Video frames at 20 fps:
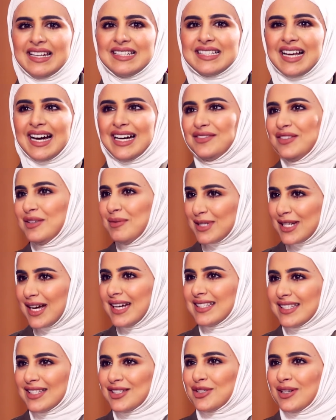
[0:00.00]
ساعات في مشاهد
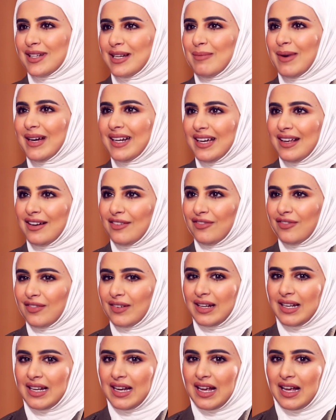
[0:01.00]
صدق احنا ما نعرف
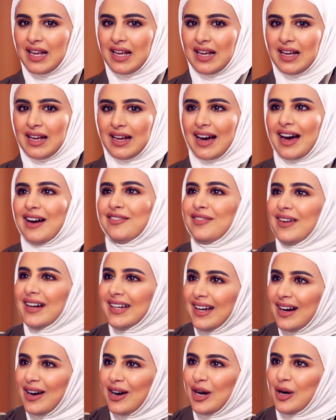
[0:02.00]

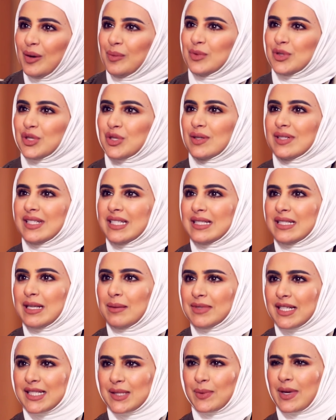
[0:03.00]
خفاياهم وشلون تم
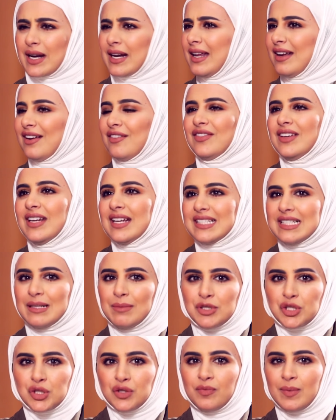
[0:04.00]
تصويرها لان في ناس لما
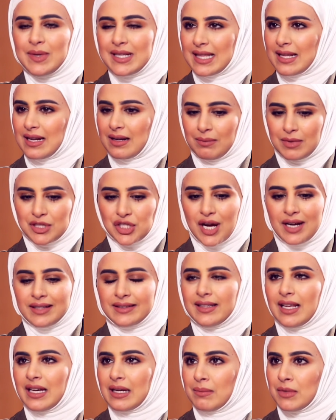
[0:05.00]
تشوف مثلا مشاهد
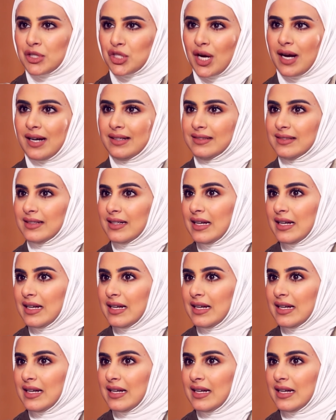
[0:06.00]
طق مشاهد